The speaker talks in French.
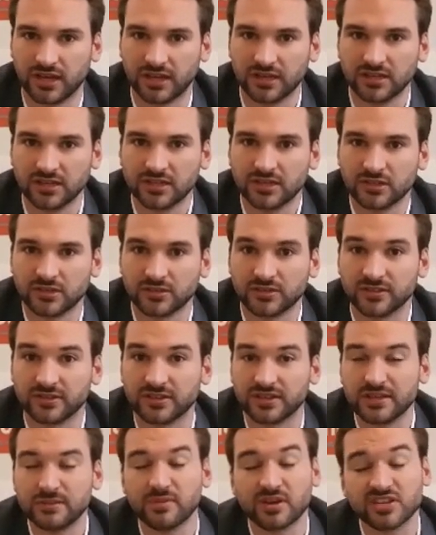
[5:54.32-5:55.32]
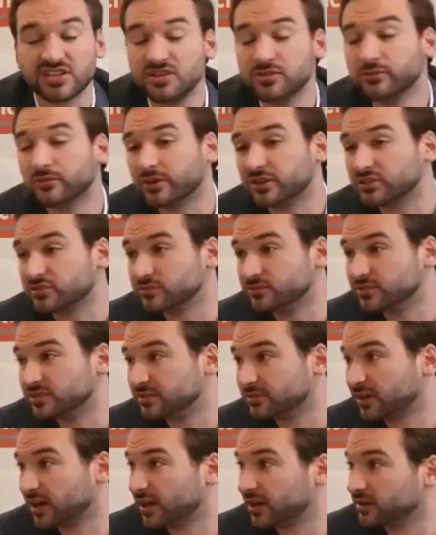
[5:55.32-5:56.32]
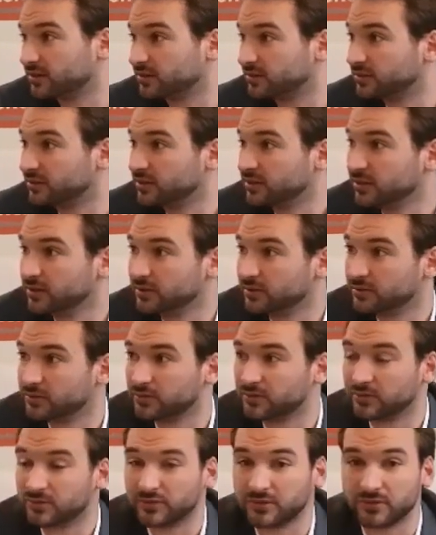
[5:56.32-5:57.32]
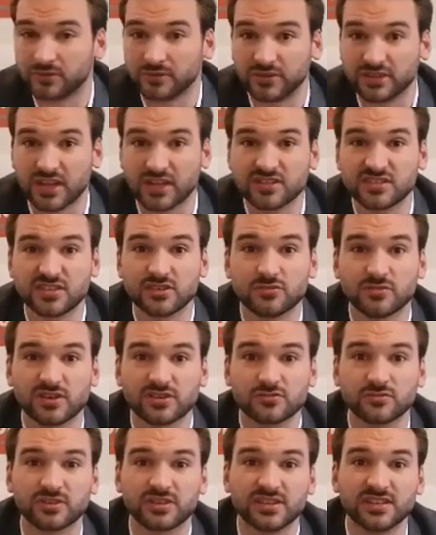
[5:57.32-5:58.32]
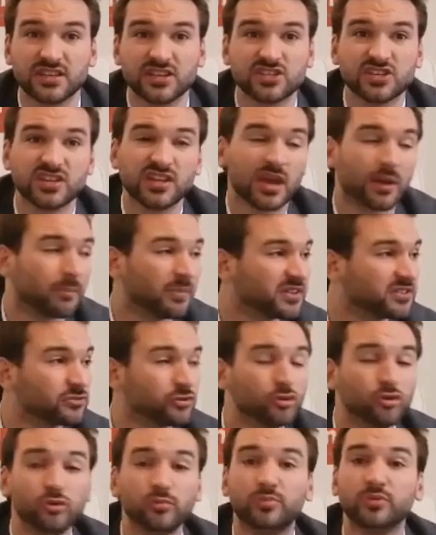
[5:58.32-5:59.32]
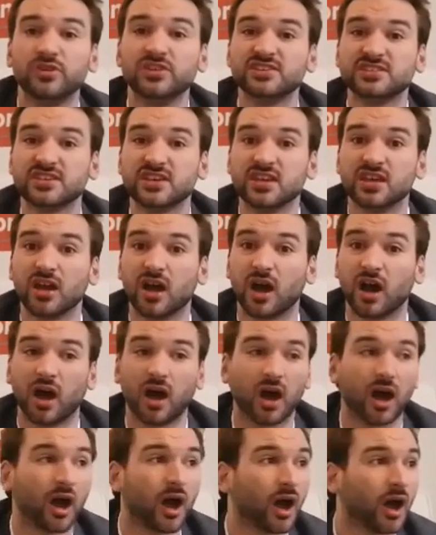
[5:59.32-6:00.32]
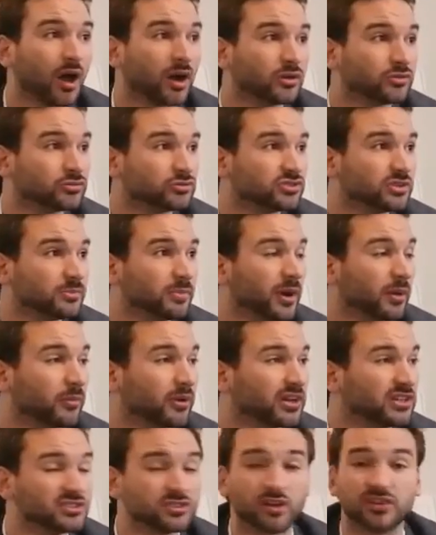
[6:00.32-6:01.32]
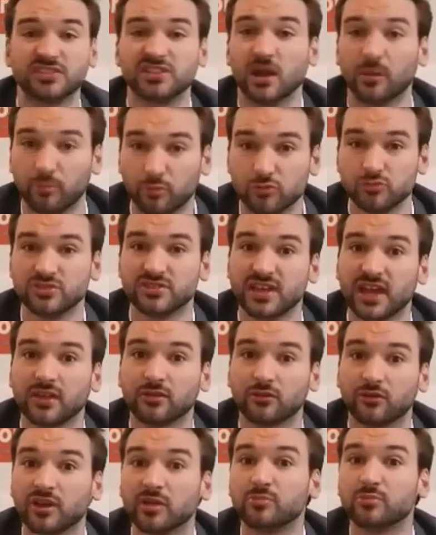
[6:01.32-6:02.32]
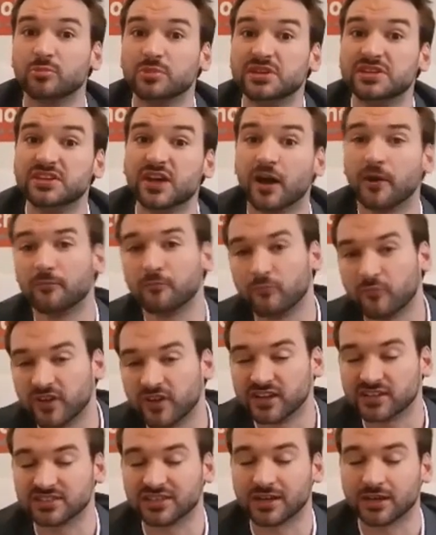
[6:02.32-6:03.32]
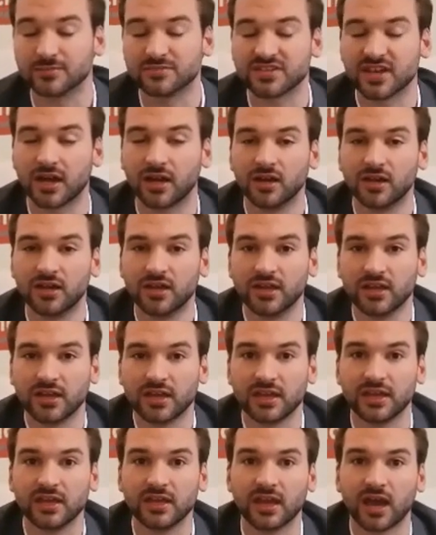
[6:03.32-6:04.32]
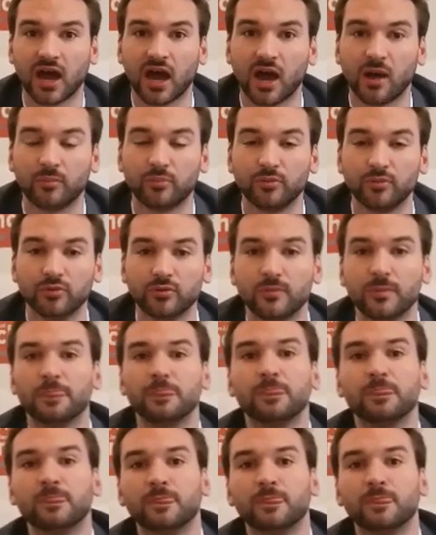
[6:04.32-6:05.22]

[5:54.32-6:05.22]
Hein. Euh, imaginons, hein, je vous dis, voilà, euh, euh, il y a une situation qui dégénère parce que le policier a, je sais pas moi, est sorti un peu du cadre républicain, va dire ça comme ça, et a un peu